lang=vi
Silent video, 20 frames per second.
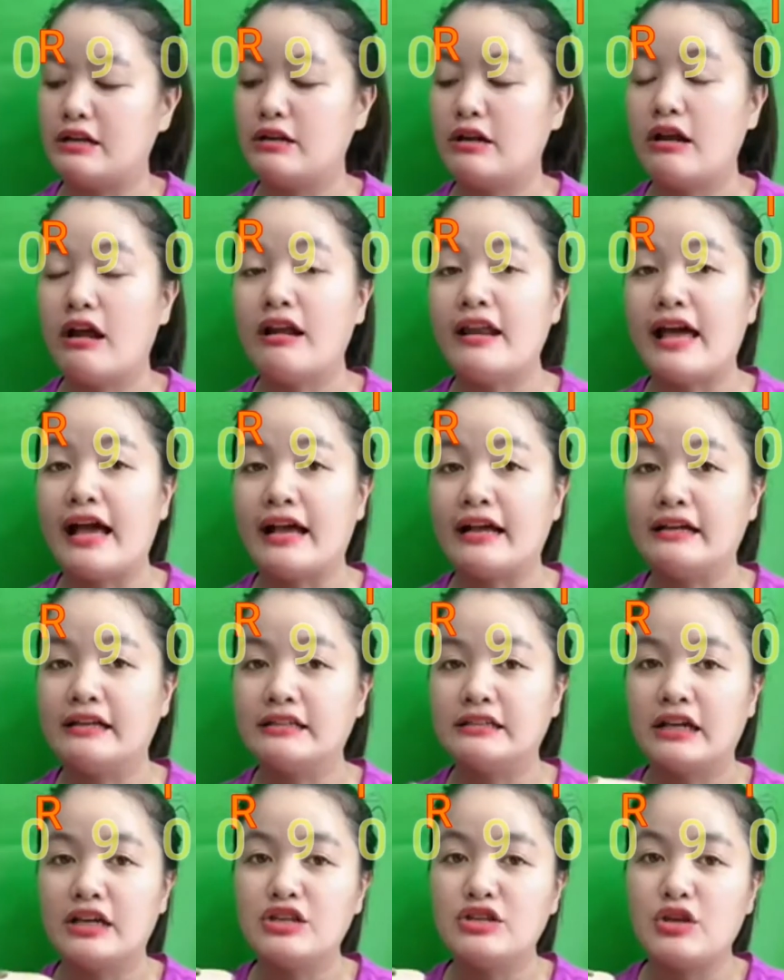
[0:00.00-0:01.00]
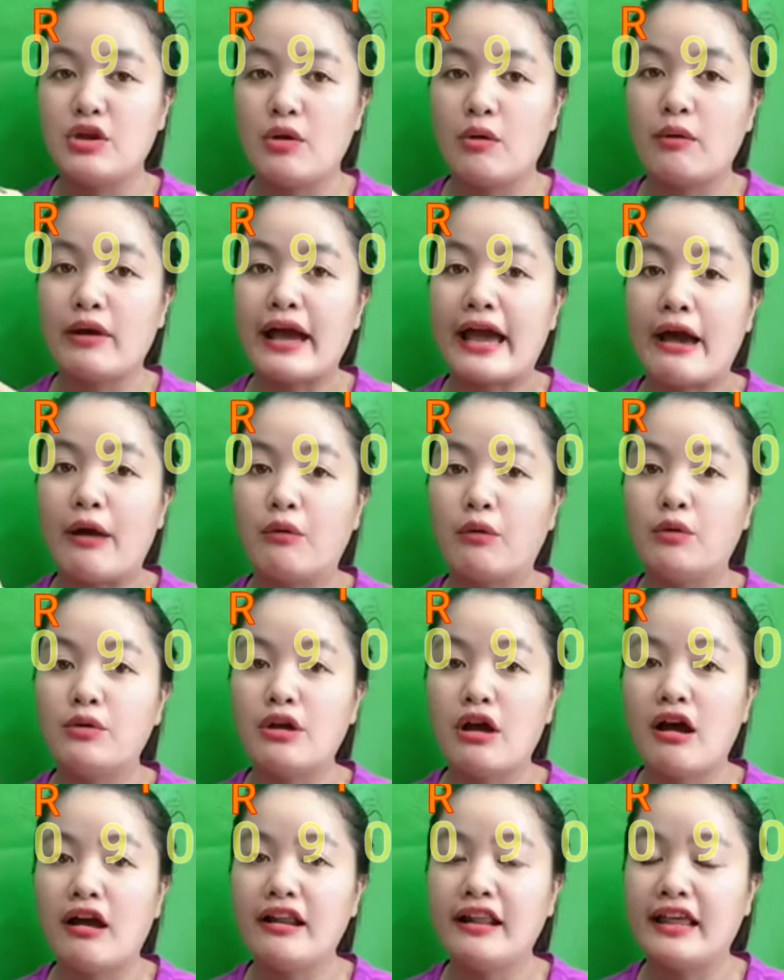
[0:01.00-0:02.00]
đó là cái chiều cao của
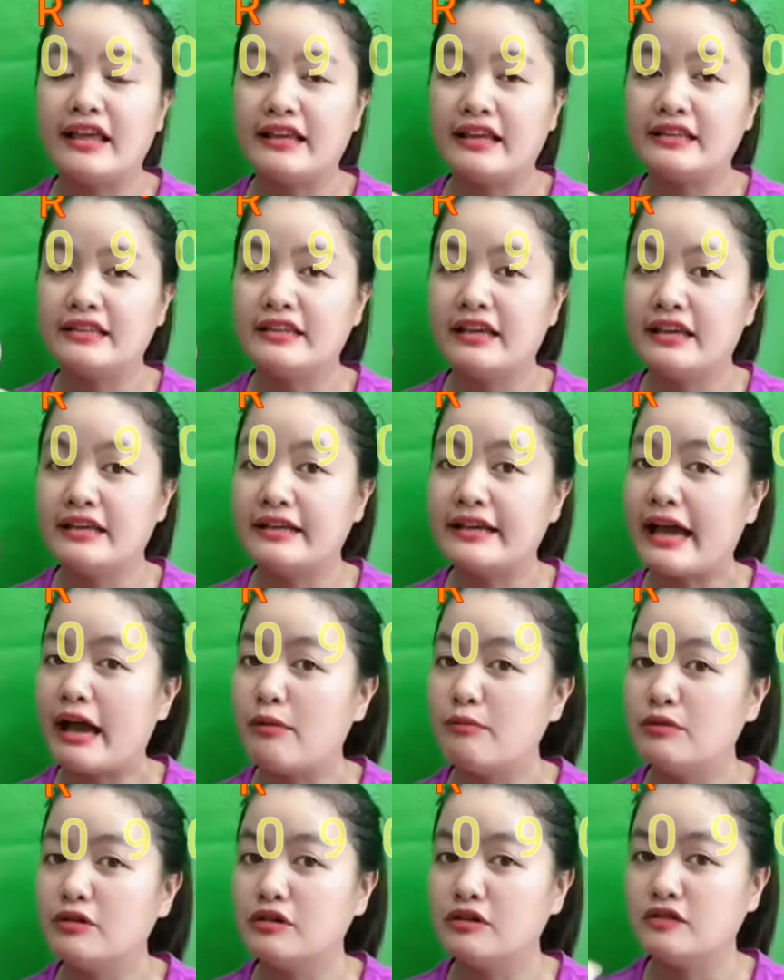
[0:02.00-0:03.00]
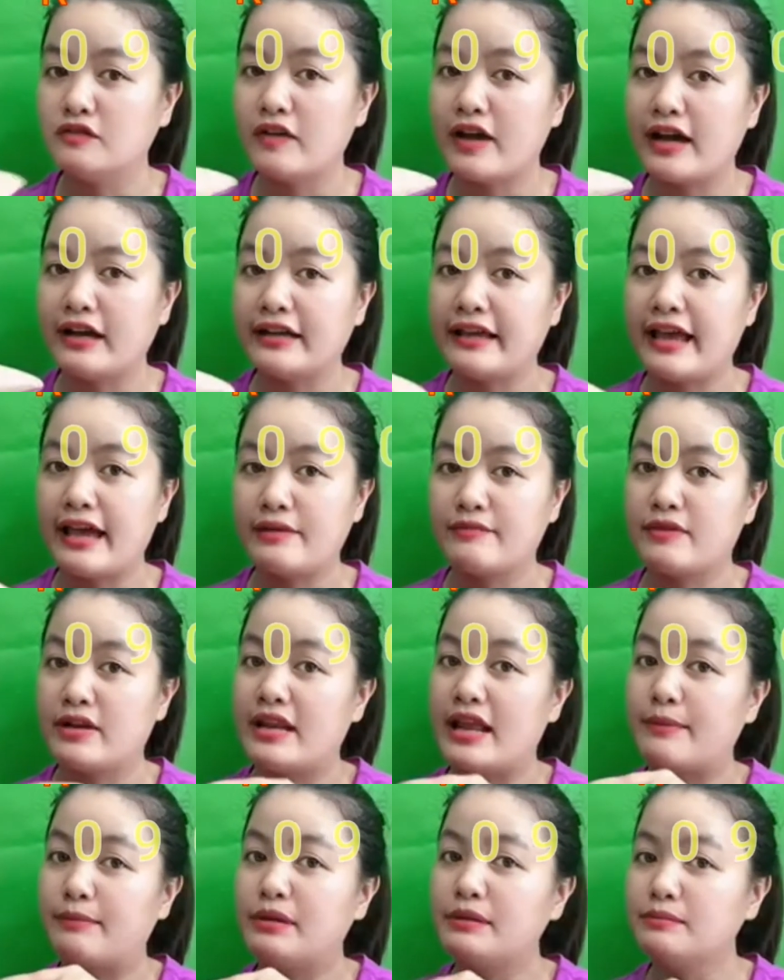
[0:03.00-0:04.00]
nó là anh chị cao 10 phân nha và
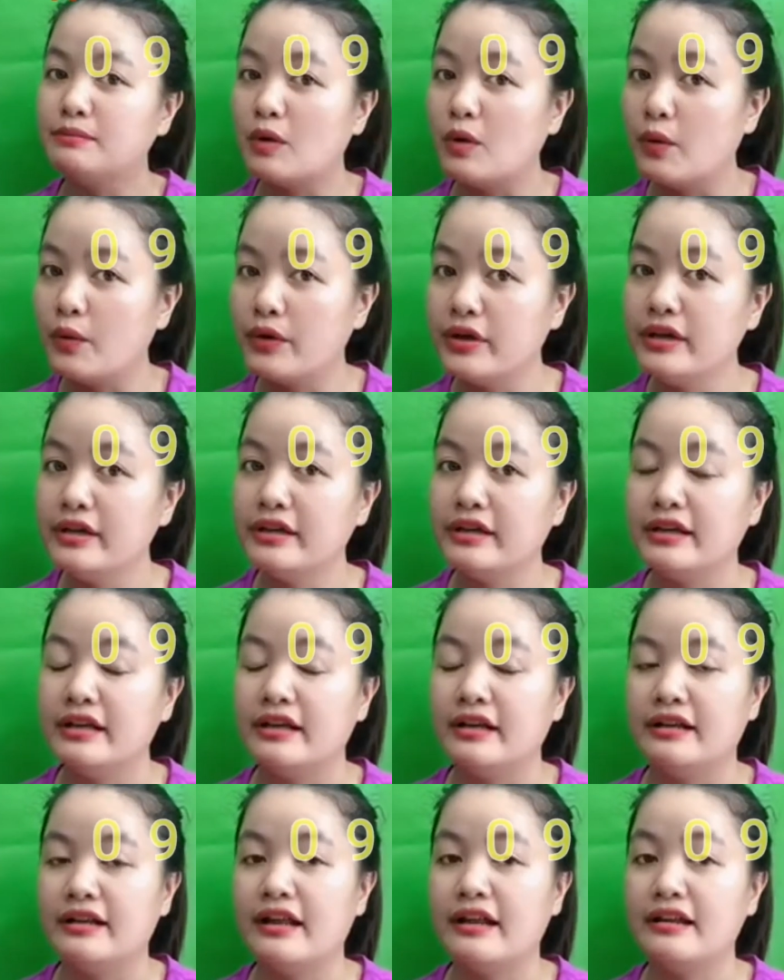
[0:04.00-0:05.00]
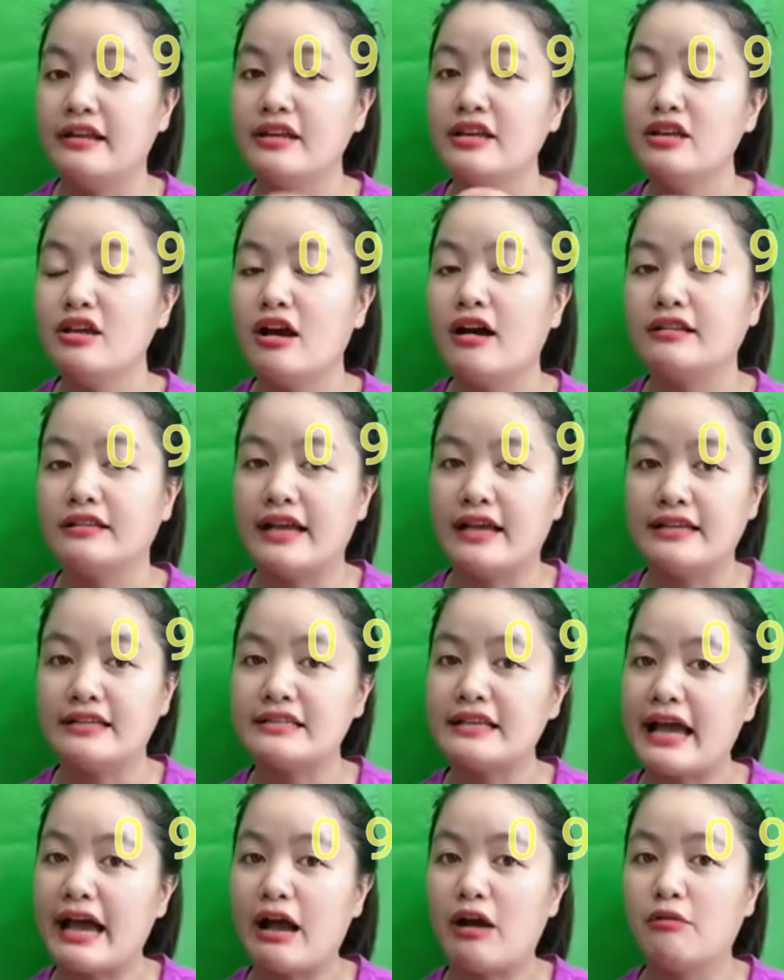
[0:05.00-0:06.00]
là bích mũi là lý do tại
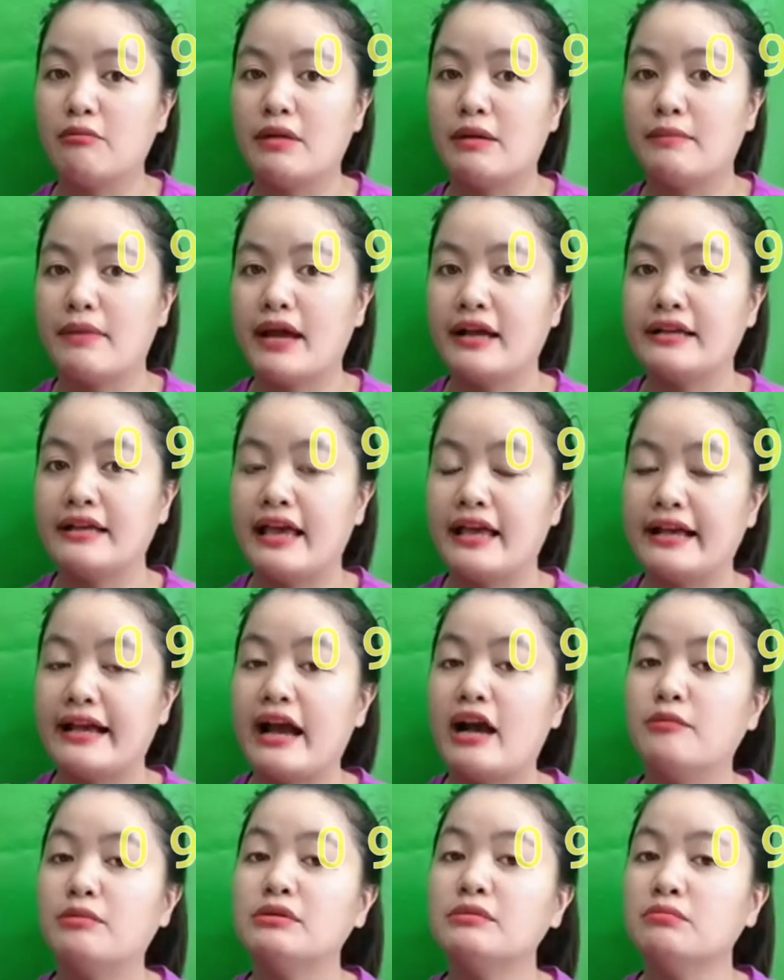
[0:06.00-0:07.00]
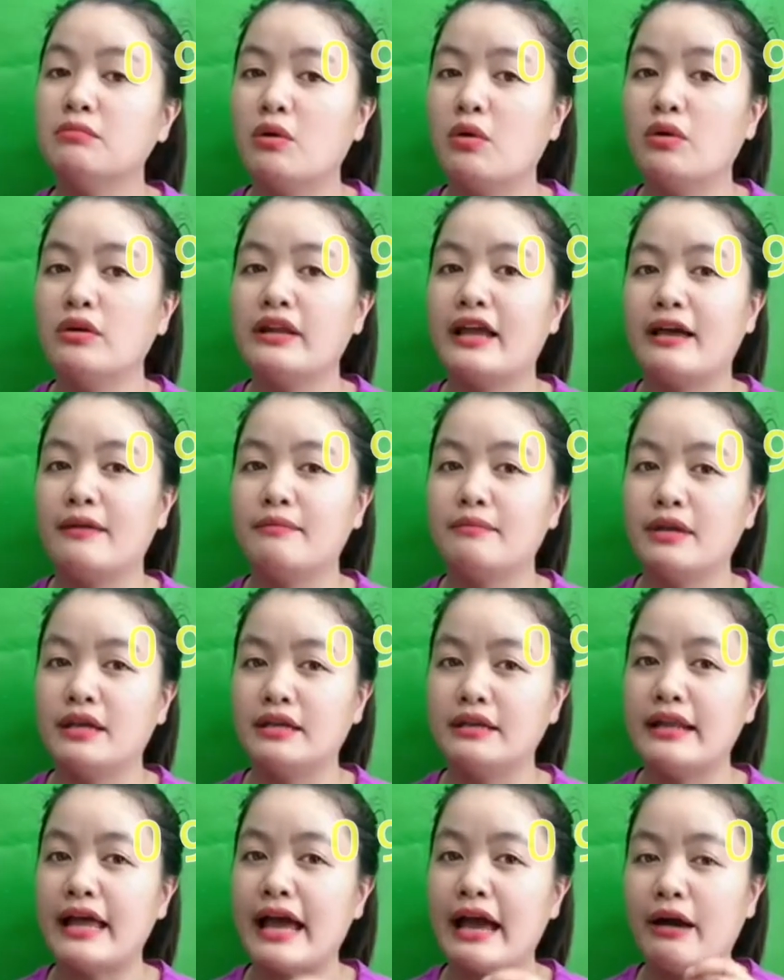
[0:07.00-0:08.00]
sao mà mang giày cao bích mũi lại
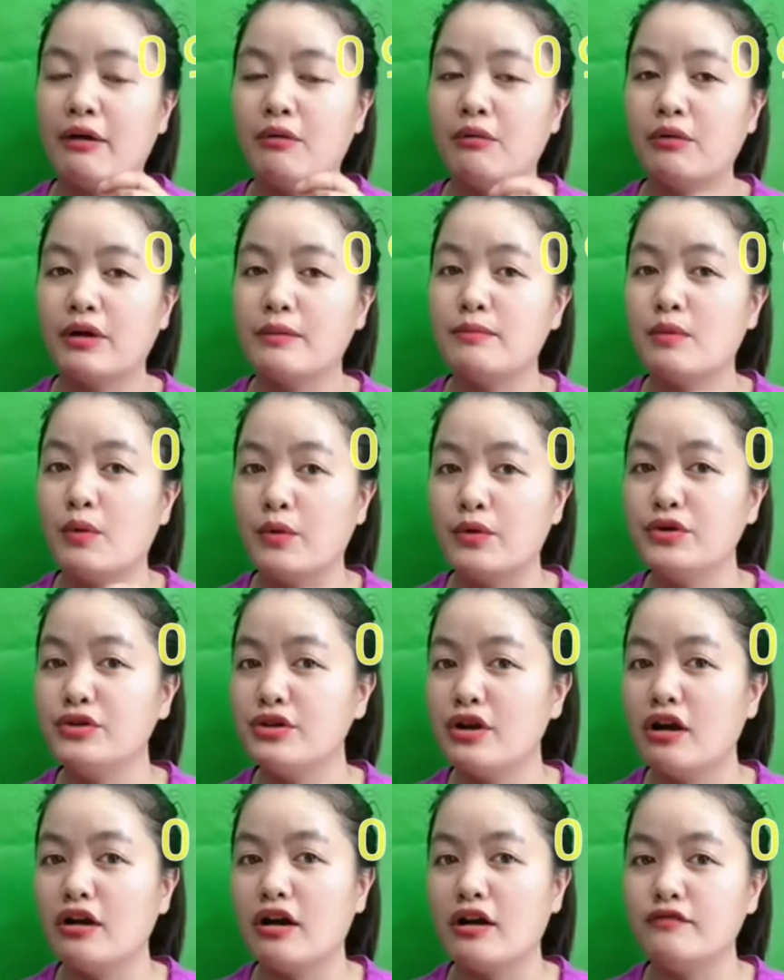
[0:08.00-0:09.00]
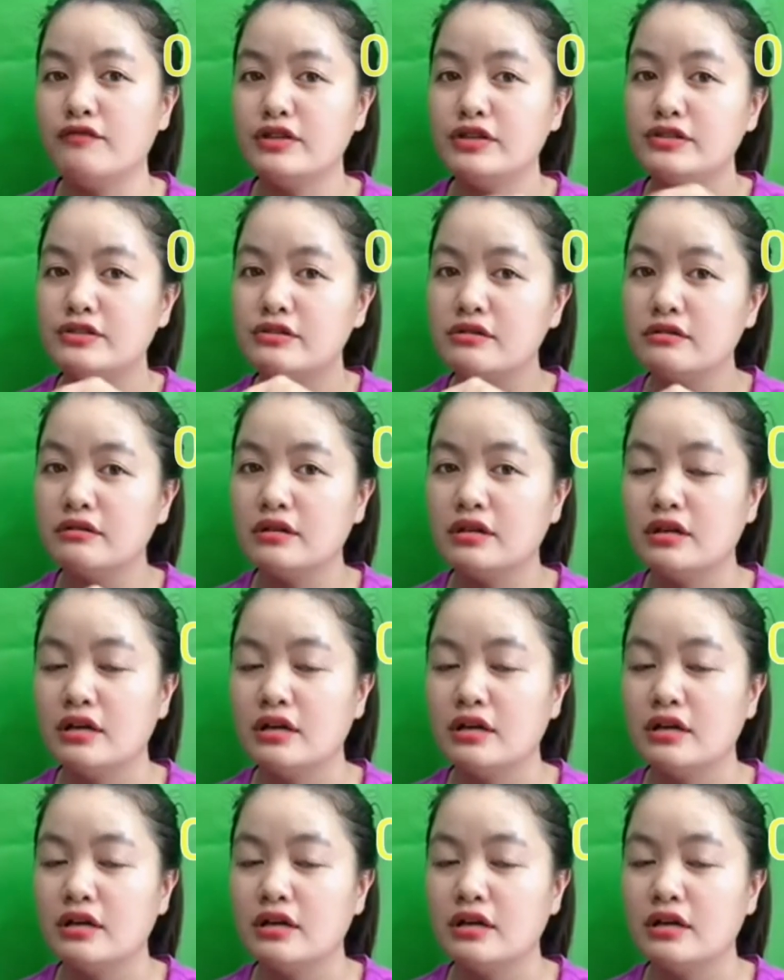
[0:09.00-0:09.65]
bị đau cái mũi chân ở phía trước